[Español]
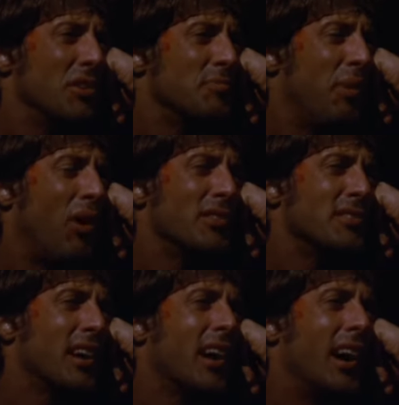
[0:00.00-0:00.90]
Estaba en
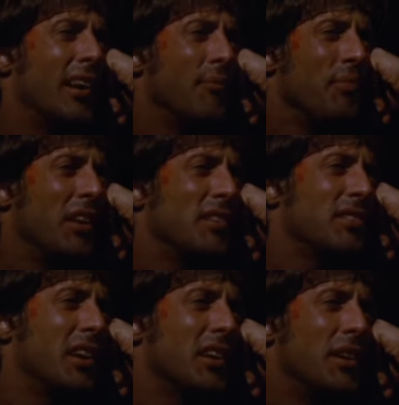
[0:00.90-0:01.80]
un granero y de
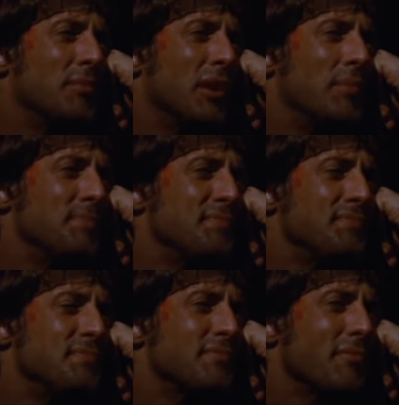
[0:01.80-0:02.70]
pronto salió ese
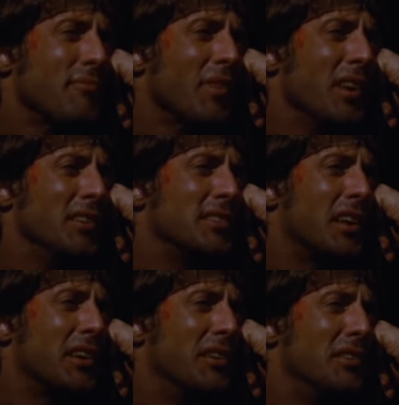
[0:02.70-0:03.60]
niño
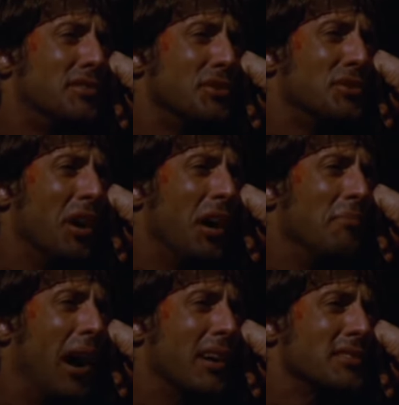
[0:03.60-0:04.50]
que llevaba una
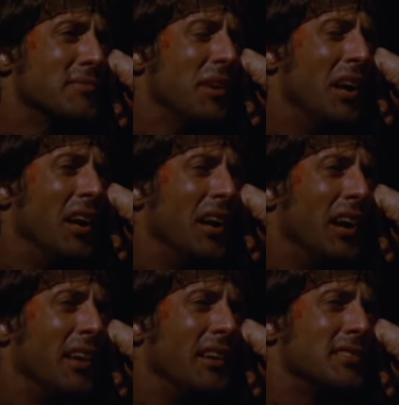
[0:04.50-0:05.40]
caja para lustrar
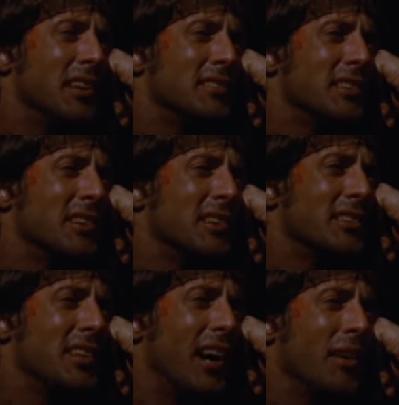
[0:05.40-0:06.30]
zapatos y me dijo,
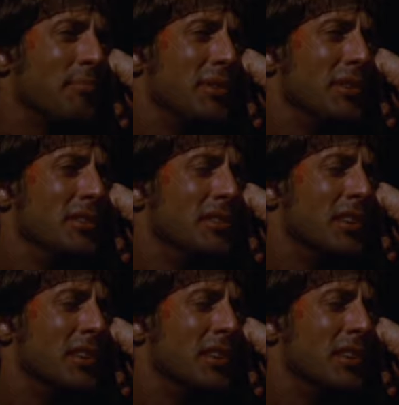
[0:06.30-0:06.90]
lustro, por